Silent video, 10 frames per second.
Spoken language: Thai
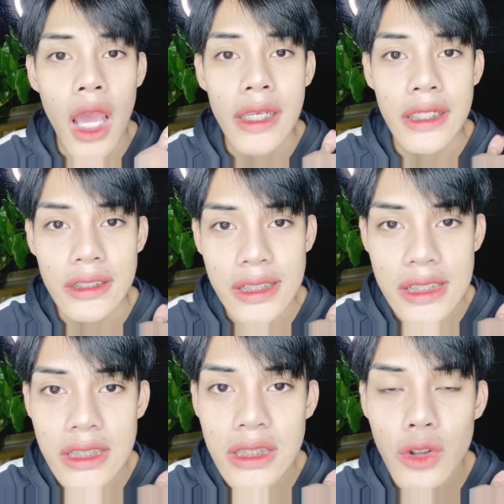เดี๋ยวต้าจะ
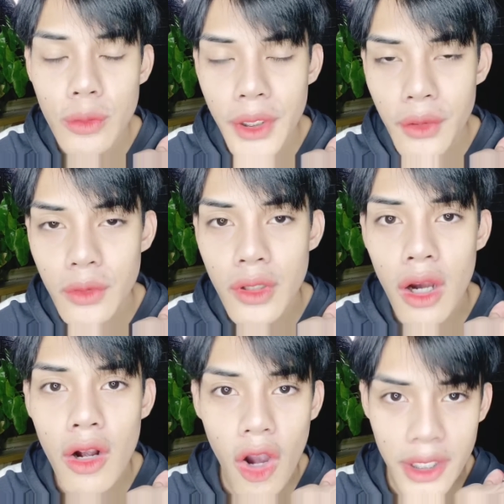ขึ้นรูปให้ดูเนาะ
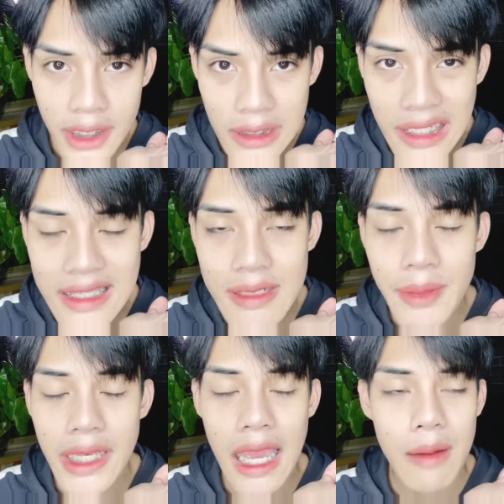ก่อนที่ถ้าจะไป
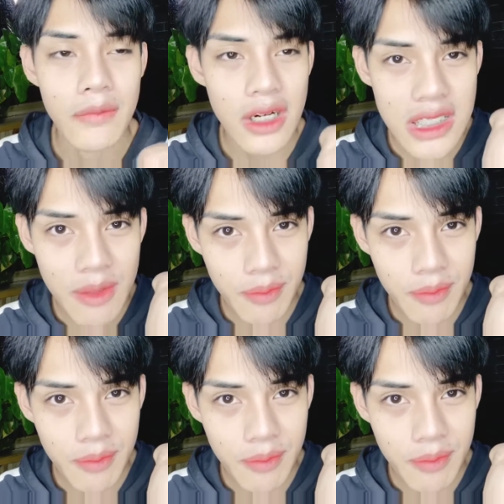ทำก็จะป